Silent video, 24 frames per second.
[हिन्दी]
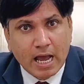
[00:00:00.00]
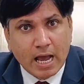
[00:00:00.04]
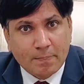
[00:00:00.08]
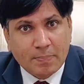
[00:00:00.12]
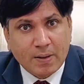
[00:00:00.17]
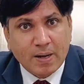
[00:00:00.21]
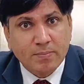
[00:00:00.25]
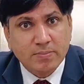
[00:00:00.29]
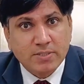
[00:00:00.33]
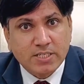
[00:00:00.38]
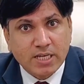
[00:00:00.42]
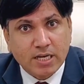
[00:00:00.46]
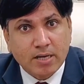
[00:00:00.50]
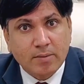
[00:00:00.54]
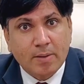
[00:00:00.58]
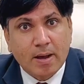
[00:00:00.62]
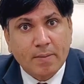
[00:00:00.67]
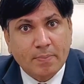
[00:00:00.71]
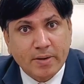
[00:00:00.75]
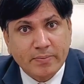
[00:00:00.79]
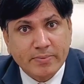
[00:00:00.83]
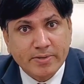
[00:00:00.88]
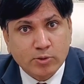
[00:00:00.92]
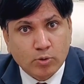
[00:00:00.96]
अब कम से कम
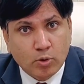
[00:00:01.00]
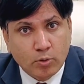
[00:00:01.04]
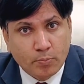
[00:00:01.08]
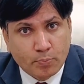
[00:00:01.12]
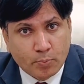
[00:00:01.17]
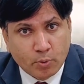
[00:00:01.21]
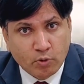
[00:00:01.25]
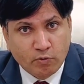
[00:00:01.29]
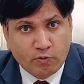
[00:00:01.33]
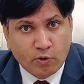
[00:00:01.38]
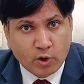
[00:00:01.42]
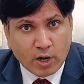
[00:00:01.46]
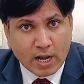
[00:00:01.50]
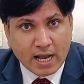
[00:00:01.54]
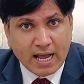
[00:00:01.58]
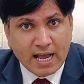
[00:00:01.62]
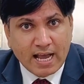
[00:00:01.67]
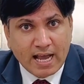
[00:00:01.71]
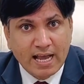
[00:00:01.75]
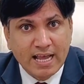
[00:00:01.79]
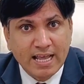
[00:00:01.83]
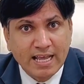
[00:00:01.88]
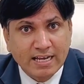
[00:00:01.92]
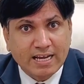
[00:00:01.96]
आपके पास कोई प्रूफ होगा
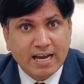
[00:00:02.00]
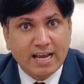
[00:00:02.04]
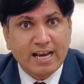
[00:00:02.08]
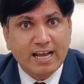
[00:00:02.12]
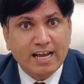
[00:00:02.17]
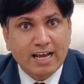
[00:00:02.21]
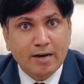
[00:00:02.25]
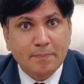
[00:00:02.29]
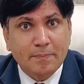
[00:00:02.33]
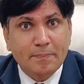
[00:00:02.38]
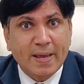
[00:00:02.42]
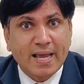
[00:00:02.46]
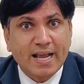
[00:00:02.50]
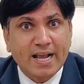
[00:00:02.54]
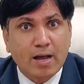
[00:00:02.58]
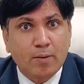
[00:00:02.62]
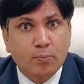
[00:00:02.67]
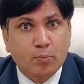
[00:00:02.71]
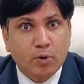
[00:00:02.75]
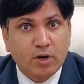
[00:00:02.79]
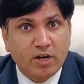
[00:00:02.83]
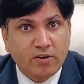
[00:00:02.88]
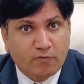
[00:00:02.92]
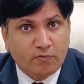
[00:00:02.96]
कल अगर बैंक
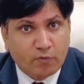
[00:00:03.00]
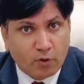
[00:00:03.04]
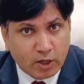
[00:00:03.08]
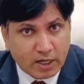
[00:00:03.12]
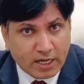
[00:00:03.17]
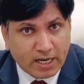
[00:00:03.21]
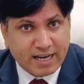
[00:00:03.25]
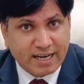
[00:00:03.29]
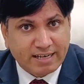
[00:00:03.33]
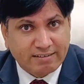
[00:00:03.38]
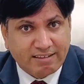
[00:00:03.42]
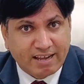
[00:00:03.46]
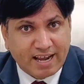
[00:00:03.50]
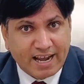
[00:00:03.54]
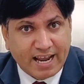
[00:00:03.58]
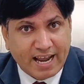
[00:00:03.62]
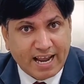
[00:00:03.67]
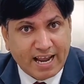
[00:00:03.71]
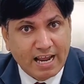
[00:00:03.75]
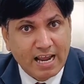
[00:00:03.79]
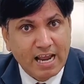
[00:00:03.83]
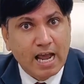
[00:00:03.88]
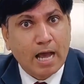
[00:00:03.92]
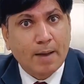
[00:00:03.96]
आपको डिफॉल्टर करता
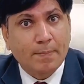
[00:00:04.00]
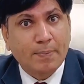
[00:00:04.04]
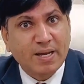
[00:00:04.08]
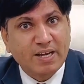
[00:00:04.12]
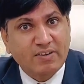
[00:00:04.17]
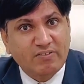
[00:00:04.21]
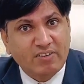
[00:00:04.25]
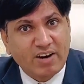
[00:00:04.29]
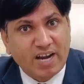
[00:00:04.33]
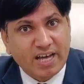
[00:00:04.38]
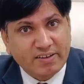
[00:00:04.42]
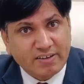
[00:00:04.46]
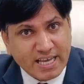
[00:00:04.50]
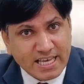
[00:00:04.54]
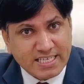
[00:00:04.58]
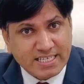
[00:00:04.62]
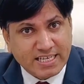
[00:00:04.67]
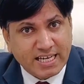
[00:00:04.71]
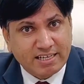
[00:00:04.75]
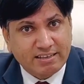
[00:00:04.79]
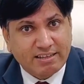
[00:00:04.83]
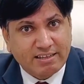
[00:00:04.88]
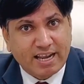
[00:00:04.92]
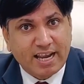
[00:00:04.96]
है आपके खिलाफ केस
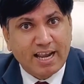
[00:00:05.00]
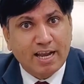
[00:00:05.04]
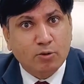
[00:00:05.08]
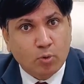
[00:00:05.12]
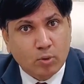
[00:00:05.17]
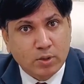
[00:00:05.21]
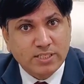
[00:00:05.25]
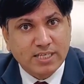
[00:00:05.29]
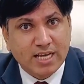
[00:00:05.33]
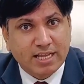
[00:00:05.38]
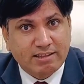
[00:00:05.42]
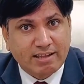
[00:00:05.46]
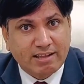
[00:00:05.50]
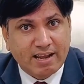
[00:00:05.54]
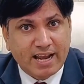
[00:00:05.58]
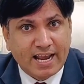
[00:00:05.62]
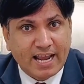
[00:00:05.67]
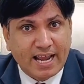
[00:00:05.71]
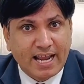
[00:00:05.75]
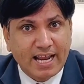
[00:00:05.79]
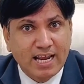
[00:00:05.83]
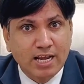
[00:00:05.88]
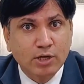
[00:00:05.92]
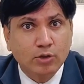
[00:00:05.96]
करता है या कोर्ट जाता
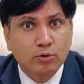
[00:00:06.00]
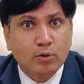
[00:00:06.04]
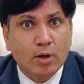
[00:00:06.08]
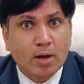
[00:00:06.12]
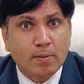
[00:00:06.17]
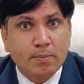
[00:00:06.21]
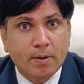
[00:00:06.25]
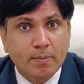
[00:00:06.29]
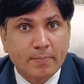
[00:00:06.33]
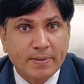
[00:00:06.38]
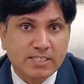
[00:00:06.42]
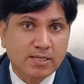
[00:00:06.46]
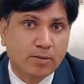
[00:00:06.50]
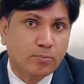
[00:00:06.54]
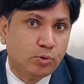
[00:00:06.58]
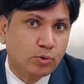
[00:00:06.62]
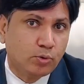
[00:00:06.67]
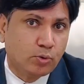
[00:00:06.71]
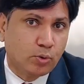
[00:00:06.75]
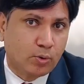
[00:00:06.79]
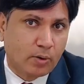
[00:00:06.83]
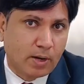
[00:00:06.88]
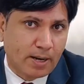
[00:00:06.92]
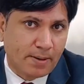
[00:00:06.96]
है तो आपके पास
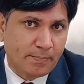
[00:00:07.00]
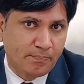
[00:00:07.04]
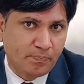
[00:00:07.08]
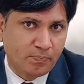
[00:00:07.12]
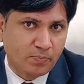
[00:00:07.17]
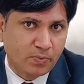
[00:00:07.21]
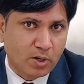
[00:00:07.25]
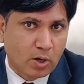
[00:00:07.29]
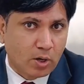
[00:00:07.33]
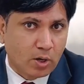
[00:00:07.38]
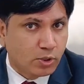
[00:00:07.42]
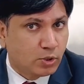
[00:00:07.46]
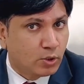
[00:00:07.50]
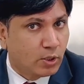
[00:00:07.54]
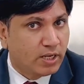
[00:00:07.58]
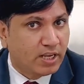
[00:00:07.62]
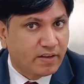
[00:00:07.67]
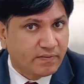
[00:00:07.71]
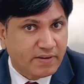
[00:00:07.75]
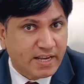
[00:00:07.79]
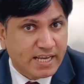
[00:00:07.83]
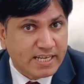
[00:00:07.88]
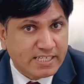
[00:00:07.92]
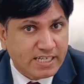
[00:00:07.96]
सबूत होगा और जो
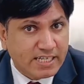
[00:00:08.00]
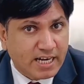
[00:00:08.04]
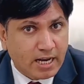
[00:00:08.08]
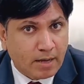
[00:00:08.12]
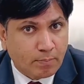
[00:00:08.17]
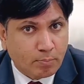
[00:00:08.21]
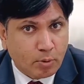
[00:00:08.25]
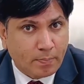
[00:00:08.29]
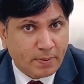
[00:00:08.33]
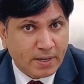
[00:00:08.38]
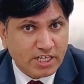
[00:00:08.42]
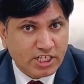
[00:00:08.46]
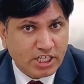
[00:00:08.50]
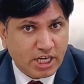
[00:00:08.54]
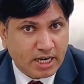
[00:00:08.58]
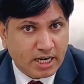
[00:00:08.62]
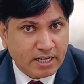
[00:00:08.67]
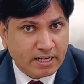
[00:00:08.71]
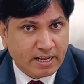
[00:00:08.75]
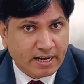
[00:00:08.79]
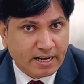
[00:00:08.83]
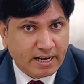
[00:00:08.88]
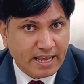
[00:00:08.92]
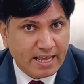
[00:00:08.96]
रिकवरी एजेंट आपको
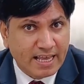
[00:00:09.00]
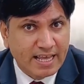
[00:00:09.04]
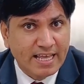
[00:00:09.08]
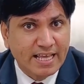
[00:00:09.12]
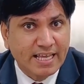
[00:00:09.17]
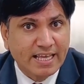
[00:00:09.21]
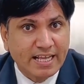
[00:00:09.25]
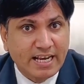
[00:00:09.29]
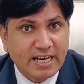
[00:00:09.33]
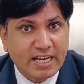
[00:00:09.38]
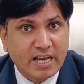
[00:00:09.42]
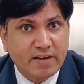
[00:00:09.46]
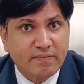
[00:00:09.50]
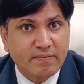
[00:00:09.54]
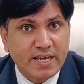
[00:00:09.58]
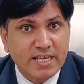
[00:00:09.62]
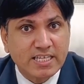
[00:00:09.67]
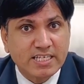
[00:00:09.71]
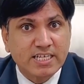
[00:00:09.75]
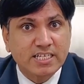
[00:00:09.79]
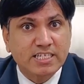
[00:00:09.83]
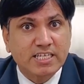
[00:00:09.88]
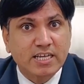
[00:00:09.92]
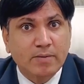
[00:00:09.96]
परेशान कर रहे हैं रिकवरी
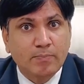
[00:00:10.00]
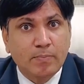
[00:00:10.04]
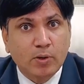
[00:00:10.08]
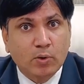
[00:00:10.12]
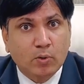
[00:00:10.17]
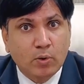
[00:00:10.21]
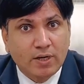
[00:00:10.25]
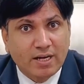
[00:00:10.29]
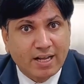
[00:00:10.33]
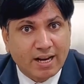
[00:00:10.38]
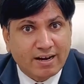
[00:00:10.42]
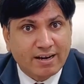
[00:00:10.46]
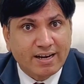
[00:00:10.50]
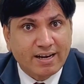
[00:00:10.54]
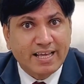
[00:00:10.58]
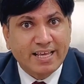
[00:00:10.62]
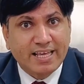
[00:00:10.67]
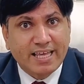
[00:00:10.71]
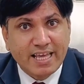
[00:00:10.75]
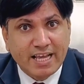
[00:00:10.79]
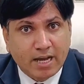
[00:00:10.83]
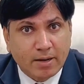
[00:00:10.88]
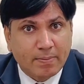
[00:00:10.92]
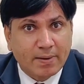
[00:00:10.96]
एजेंट से बिल्कुल डरने
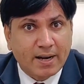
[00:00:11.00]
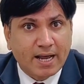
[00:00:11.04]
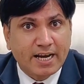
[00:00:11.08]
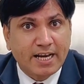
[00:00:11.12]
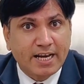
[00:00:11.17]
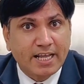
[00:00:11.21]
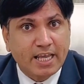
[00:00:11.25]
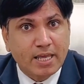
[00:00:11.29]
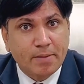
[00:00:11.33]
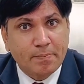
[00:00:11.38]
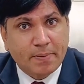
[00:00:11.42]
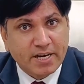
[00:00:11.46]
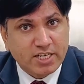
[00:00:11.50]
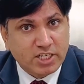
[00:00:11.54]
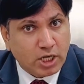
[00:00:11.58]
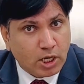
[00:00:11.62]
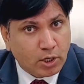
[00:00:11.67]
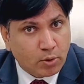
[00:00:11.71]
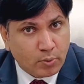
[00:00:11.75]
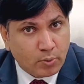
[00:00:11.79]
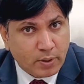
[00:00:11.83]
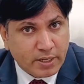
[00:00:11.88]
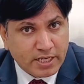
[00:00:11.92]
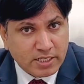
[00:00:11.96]
की घबराने की
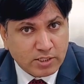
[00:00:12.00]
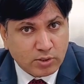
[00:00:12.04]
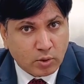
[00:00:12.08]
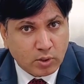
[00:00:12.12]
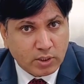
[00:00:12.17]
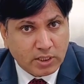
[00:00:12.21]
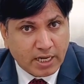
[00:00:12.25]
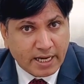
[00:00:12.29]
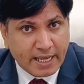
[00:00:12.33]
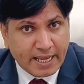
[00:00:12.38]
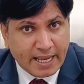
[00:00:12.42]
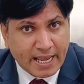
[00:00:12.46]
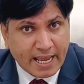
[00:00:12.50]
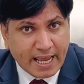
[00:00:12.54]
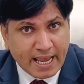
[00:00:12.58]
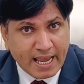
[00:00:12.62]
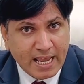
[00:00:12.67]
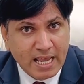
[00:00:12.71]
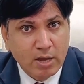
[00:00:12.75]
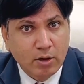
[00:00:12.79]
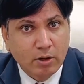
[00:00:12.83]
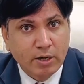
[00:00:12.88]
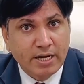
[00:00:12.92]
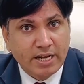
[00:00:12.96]
परेशान होने की जरूरत नहीं है
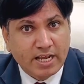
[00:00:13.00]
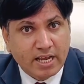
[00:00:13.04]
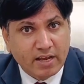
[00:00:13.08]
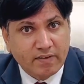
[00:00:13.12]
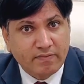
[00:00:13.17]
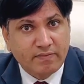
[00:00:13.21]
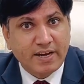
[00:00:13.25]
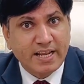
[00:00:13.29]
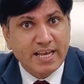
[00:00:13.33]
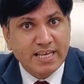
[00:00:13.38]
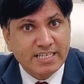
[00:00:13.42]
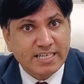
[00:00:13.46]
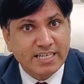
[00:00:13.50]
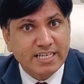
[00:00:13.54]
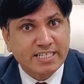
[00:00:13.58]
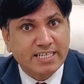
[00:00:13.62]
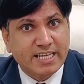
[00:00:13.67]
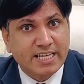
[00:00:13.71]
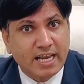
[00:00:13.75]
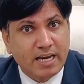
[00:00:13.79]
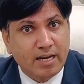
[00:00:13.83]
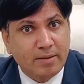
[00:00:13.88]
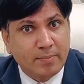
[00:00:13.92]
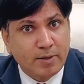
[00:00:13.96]
रिकवरी एजेंट्स
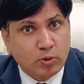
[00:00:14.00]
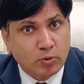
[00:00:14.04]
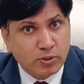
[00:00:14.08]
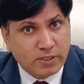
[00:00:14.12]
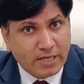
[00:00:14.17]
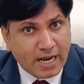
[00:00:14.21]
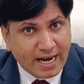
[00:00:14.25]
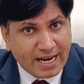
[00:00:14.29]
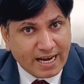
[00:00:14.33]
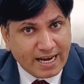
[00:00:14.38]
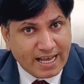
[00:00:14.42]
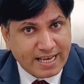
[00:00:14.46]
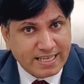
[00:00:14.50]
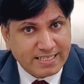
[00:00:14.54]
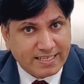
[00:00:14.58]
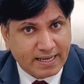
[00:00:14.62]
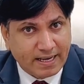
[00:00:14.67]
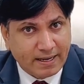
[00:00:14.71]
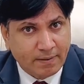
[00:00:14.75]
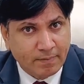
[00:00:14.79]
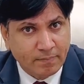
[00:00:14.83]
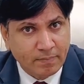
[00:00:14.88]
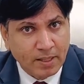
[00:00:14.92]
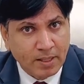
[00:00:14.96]
के लिए भी कुछ गाइडलाइंस है